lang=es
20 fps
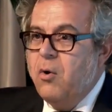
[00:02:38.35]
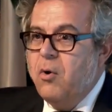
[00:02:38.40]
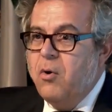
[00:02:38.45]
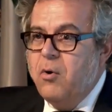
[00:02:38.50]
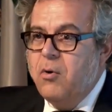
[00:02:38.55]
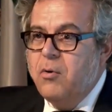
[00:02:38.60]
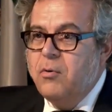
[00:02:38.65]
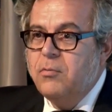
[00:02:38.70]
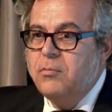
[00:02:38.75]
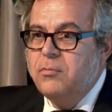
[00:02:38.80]

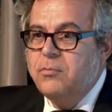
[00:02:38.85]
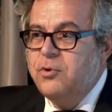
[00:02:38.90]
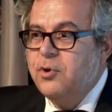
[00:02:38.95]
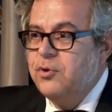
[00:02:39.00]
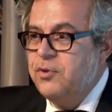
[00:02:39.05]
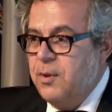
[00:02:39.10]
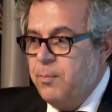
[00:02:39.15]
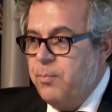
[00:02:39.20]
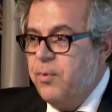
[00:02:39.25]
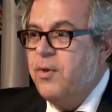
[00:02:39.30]
o
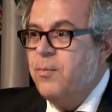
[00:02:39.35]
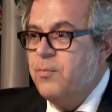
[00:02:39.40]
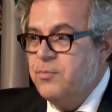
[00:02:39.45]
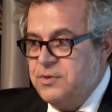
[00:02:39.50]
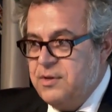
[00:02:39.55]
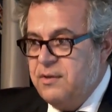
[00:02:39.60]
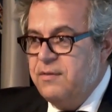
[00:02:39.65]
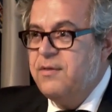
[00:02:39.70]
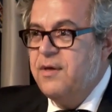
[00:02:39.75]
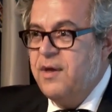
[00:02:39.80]
donde
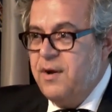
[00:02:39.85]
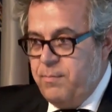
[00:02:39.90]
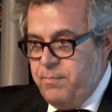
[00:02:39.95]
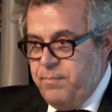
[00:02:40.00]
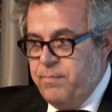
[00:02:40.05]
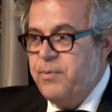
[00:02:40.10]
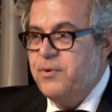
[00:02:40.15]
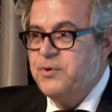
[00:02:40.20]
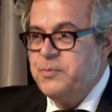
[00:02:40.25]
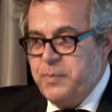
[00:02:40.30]
podemos
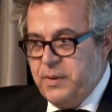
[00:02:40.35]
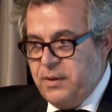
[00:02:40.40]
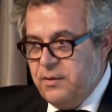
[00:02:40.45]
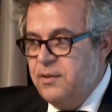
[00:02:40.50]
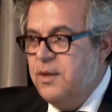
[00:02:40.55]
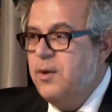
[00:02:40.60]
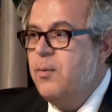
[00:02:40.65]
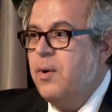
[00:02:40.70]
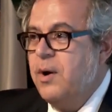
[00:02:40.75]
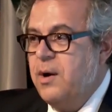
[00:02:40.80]
hacer
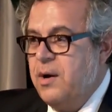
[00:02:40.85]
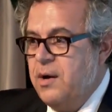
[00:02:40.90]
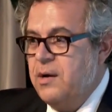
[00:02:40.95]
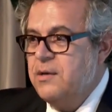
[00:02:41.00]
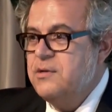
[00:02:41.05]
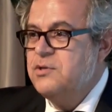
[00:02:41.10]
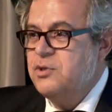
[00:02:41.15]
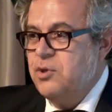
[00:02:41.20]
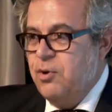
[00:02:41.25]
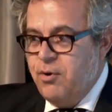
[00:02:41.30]

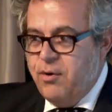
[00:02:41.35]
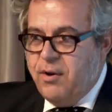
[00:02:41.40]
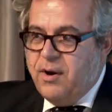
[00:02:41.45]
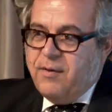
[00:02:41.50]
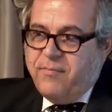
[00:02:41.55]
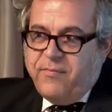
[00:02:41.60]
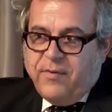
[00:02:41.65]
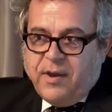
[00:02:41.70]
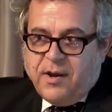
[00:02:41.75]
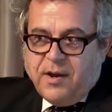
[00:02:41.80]
prospectiva
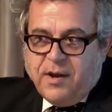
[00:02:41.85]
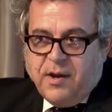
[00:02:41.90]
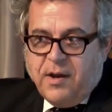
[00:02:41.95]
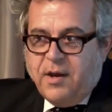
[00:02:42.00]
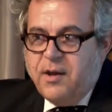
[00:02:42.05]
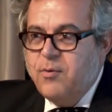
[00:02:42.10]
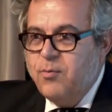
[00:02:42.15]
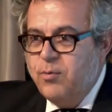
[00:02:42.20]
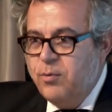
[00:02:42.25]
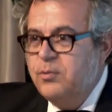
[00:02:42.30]

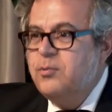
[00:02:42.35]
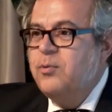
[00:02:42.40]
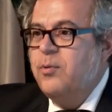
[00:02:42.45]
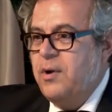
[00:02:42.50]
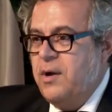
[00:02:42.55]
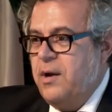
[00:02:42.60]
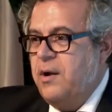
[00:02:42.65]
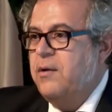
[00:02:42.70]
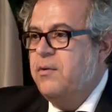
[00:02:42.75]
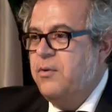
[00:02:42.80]
historiográfica y
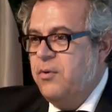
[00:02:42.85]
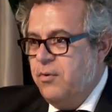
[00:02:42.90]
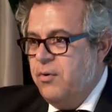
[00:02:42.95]
cultural.